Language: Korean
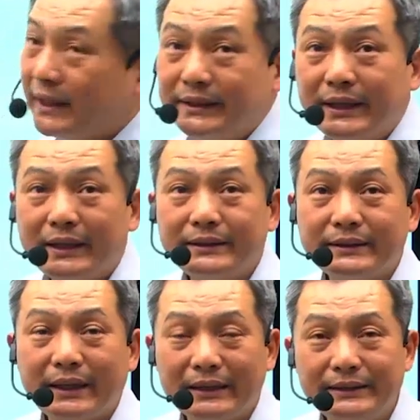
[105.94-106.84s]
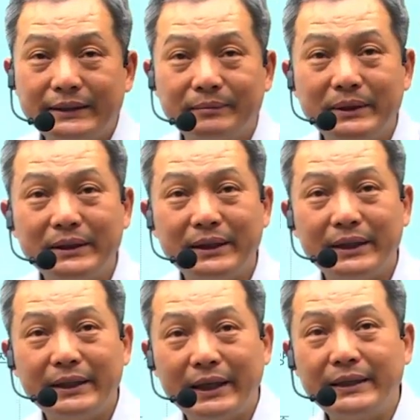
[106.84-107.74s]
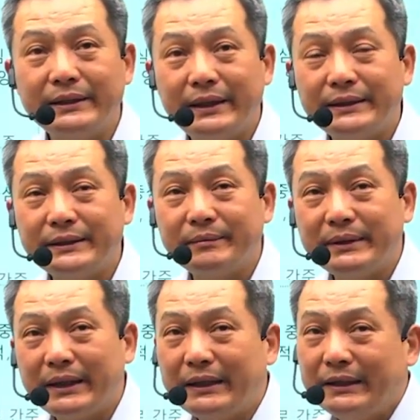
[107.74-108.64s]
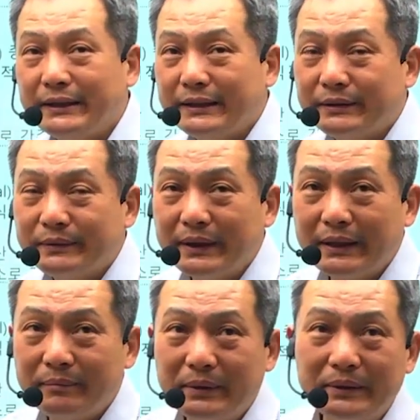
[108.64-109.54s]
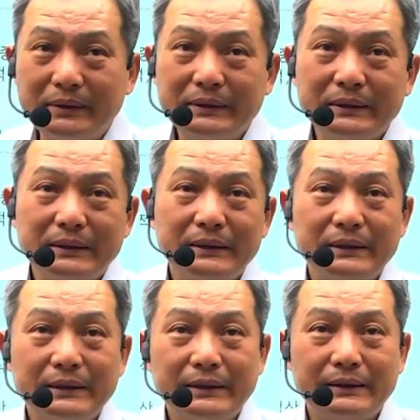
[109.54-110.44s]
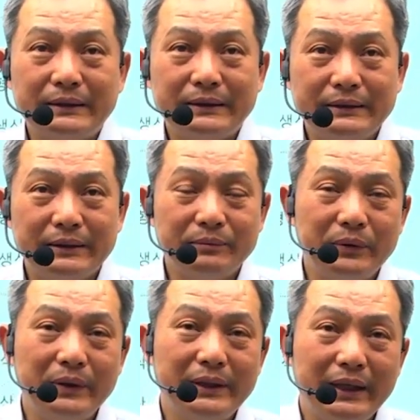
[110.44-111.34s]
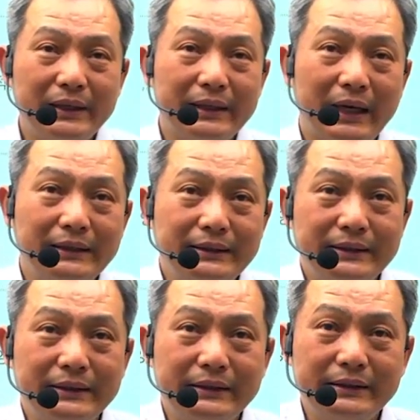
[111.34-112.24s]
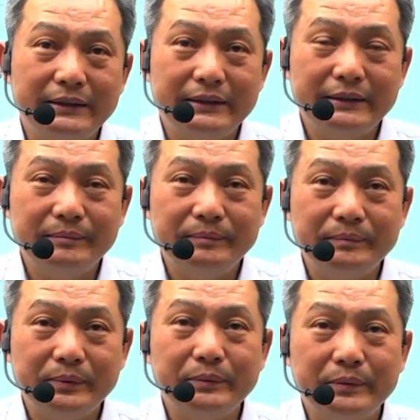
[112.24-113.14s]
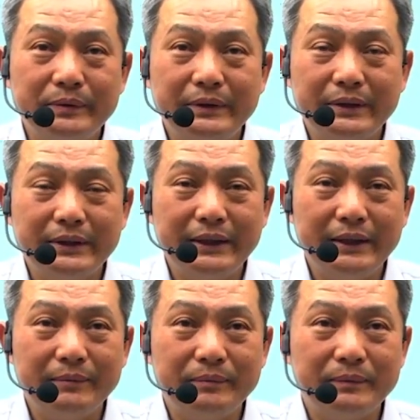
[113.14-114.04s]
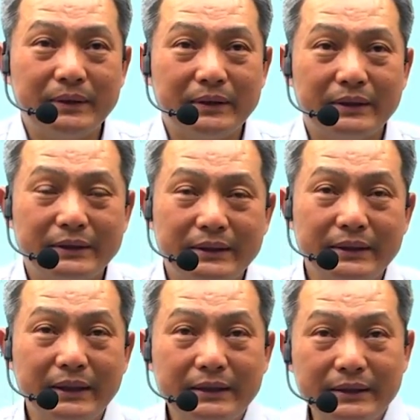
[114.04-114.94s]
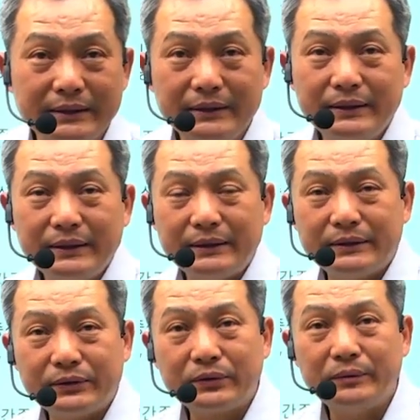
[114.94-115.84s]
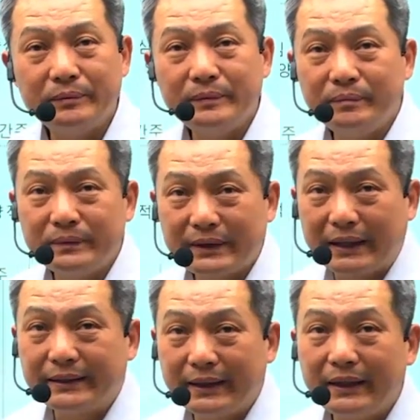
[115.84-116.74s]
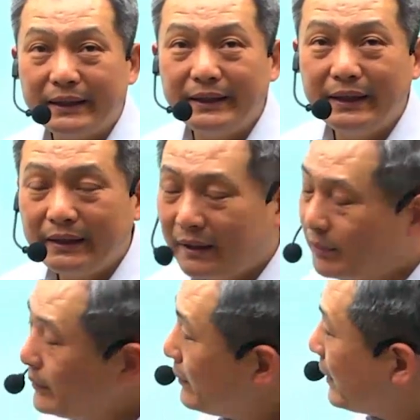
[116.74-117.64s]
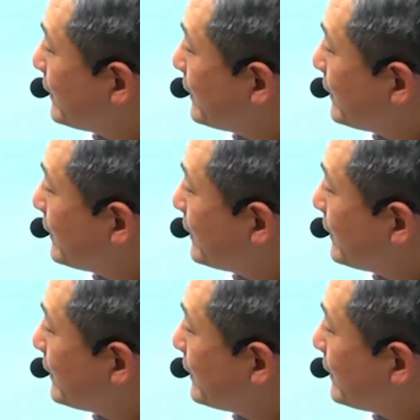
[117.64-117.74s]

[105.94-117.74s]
경제학적 관점 이렇게 얘기를 했습니다. 그래서 우리가 뭐 어, 정보에 대한 관점 부분들이 뭐 어찌됐건 어, 조금 간단하게 이해를 해보도록